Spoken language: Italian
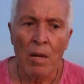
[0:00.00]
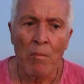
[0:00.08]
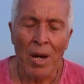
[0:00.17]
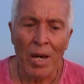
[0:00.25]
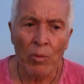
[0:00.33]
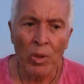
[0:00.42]

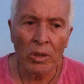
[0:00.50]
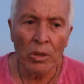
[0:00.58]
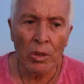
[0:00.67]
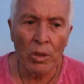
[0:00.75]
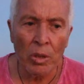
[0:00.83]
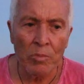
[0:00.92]
Ma
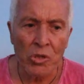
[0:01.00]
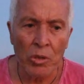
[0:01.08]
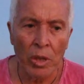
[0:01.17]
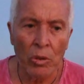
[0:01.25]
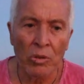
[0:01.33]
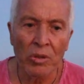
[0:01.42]
quando mi sono
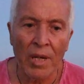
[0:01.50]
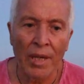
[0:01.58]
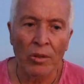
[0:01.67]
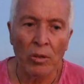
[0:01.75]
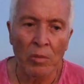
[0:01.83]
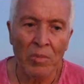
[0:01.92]

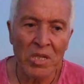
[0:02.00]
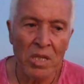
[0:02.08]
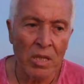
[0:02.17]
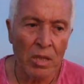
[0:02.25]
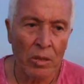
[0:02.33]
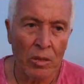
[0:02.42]
incontrato col
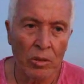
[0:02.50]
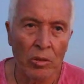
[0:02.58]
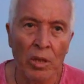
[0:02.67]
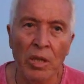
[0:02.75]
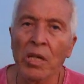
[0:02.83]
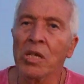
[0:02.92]
magistrato Rocco
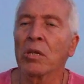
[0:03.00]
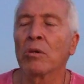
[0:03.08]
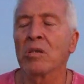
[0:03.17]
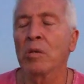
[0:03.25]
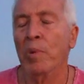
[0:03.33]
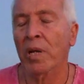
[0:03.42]
Chinnici,
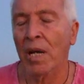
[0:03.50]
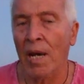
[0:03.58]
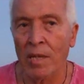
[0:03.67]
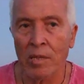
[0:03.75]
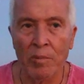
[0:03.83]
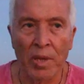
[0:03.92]
così per
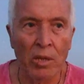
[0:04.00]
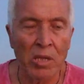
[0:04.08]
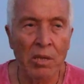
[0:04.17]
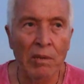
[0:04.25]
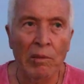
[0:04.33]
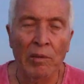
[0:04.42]
caso, perché
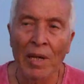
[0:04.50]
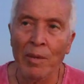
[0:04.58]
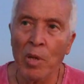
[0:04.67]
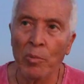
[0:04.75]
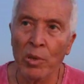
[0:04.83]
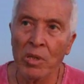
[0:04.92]
scrivevo delle
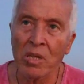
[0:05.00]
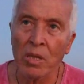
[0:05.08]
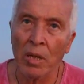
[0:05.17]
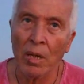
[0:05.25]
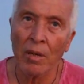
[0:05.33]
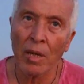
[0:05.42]
mie
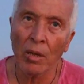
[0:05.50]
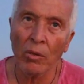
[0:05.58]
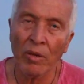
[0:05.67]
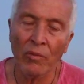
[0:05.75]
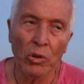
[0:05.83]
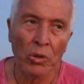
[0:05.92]
poesie e lui
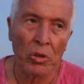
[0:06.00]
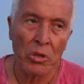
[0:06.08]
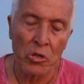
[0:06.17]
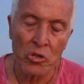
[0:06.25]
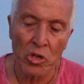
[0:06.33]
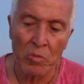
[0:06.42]
ha voluto
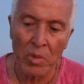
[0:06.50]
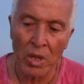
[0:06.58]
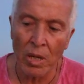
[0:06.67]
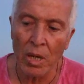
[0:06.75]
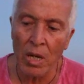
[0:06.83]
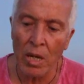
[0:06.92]
conoscermi
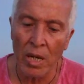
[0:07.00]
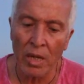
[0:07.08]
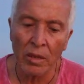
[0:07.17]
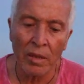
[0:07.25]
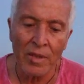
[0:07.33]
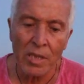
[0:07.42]
e
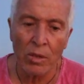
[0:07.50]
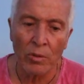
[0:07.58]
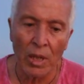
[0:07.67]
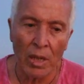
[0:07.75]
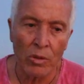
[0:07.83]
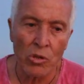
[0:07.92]
attraverso
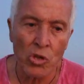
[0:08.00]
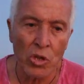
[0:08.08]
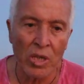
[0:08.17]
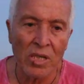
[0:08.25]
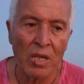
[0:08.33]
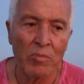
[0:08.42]
quella
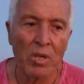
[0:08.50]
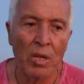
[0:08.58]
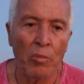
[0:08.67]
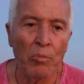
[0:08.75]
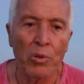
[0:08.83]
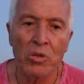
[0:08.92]
conoscenza mi ha
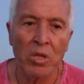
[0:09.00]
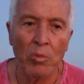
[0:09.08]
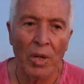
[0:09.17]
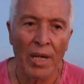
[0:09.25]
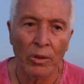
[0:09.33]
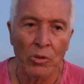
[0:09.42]
un po'
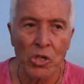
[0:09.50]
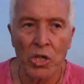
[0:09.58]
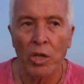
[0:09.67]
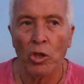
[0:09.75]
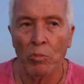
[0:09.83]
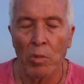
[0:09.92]
stimolato
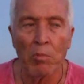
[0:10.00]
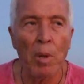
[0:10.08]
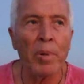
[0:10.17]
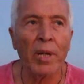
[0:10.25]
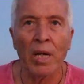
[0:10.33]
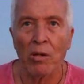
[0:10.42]
dicendomi ma
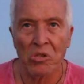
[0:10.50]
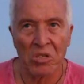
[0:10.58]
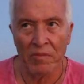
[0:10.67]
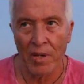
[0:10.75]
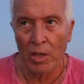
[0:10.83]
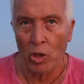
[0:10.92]
perché non
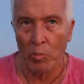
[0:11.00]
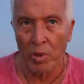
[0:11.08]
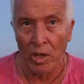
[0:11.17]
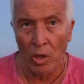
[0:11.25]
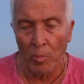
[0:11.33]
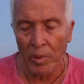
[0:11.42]
scrivi anche
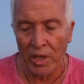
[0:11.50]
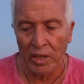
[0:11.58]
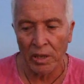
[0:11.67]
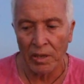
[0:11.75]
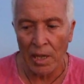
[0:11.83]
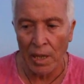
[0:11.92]
opere
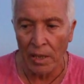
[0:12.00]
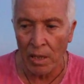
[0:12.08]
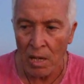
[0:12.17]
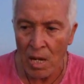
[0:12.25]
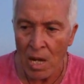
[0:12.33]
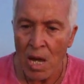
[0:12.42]
teatrali?
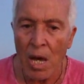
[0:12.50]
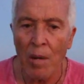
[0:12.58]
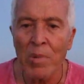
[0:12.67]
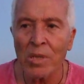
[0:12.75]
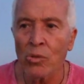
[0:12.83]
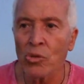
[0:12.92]
e
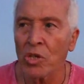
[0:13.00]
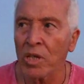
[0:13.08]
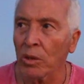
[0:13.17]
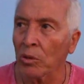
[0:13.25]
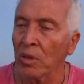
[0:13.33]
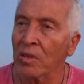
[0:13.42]
mi ha
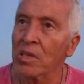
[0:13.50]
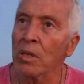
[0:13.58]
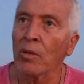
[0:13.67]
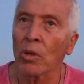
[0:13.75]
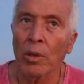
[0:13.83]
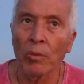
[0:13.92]
suggerito di
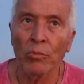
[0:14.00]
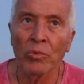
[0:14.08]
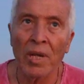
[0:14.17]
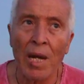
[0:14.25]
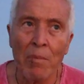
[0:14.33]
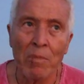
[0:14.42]
scrivere un
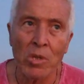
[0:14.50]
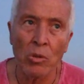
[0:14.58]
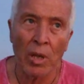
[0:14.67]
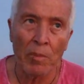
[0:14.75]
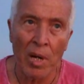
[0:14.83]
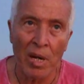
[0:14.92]
dramma
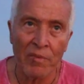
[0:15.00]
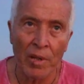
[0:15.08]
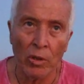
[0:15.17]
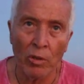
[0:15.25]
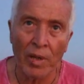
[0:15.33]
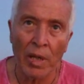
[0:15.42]
sulla mafia,
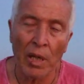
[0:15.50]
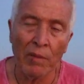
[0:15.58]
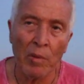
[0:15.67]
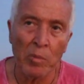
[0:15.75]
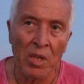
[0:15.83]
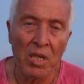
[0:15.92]
dove le
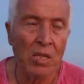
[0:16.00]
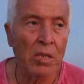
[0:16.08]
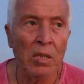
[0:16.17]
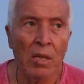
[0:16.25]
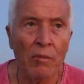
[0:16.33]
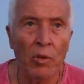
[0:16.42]
famiglie
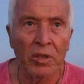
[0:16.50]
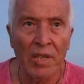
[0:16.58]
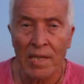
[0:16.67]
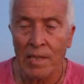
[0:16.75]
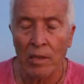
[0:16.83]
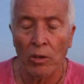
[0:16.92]
si
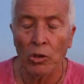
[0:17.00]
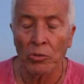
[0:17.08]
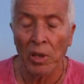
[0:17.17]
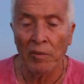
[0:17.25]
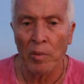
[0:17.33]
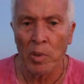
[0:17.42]
rivoltassero contro
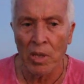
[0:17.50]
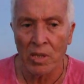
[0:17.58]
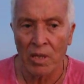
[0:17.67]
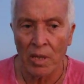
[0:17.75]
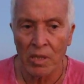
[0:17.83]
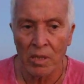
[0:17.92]
le famiglie
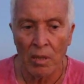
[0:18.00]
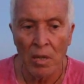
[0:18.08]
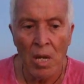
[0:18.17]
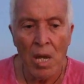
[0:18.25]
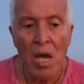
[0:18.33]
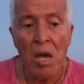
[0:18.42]
stesse.
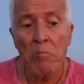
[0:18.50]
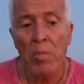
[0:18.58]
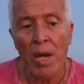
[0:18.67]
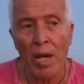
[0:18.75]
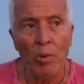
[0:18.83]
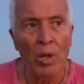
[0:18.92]

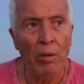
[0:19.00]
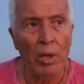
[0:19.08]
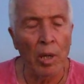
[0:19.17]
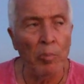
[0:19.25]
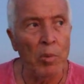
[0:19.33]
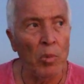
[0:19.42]
Beh, e quello era
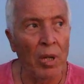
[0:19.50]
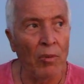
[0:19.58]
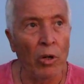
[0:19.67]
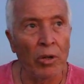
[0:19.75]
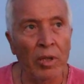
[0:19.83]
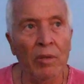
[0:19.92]
il primo
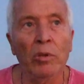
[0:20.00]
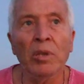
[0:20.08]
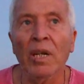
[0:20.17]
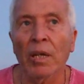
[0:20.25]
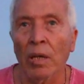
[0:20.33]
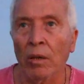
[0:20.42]
lavoro e devo
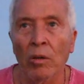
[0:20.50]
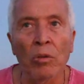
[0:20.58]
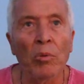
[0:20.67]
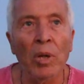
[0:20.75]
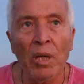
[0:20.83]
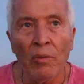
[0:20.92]
dire che con
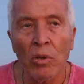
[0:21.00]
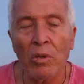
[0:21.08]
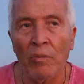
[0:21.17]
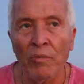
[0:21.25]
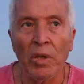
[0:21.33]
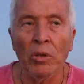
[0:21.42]
quel lavoro
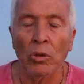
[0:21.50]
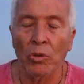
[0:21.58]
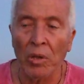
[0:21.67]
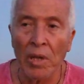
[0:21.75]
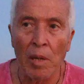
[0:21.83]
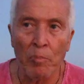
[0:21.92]
ho vinto
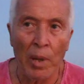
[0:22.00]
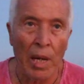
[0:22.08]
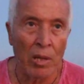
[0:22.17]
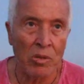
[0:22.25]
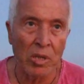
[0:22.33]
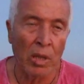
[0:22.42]
Torneo
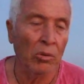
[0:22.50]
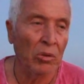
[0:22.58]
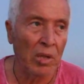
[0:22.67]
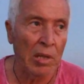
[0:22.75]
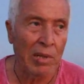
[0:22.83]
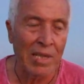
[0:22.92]
Applausi, che è un
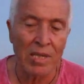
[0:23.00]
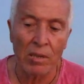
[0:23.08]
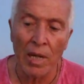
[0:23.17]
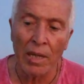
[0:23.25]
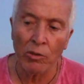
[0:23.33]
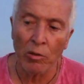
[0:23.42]
torneo
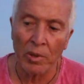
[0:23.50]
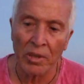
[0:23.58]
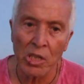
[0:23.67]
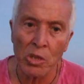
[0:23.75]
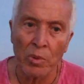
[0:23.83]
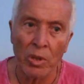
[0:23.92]
nazionale dove
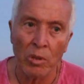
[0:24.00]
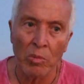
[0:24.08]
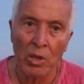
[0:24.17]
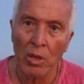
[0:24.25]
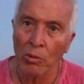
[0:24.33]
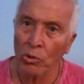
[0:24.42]
partecipano i
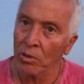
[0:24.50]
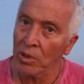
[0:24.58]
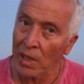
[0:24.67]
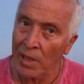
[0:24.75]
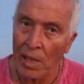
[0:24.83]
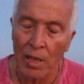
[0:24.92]
migliori autori
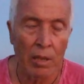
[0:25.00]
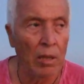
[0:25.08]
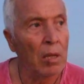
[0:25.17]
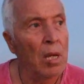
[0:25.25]
italiani,